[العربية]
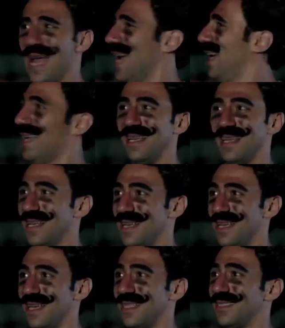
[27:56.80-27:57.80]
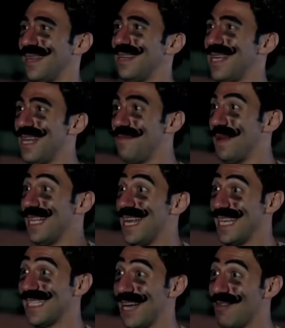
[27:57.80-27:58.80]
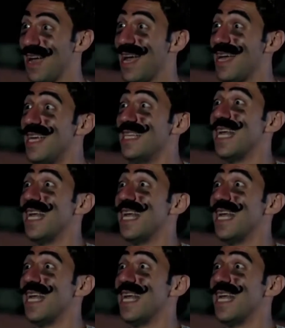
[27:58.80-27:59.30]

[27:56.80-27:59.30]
لا الطريق اللي بديناه سوا